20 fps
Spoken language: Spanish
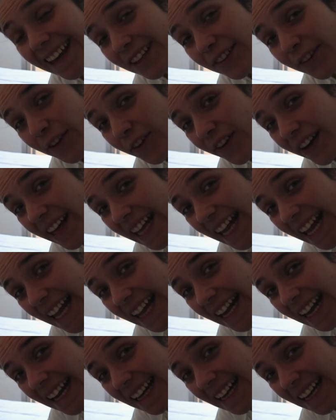que todo
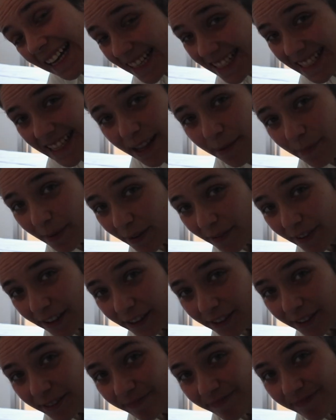queda así de perfecto.